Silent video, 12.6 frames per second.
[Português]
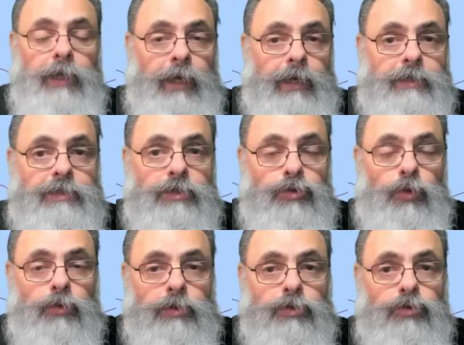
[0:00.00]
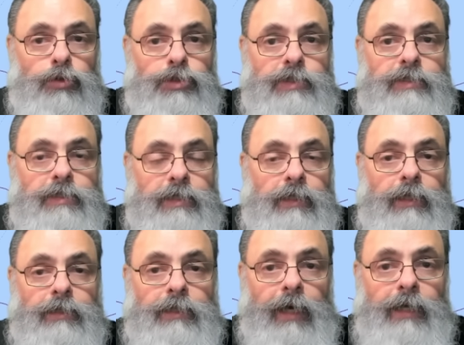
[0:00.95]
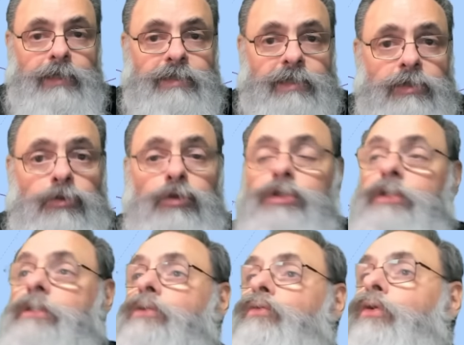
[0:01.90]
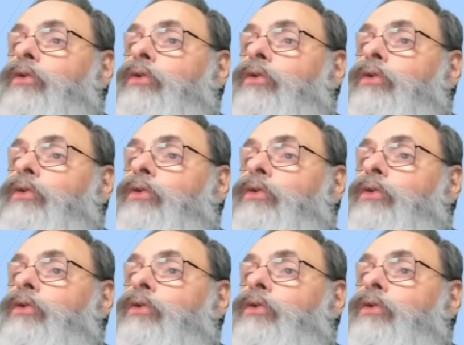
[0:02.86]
essas e outras notícias em detalhes. Essas notícias foram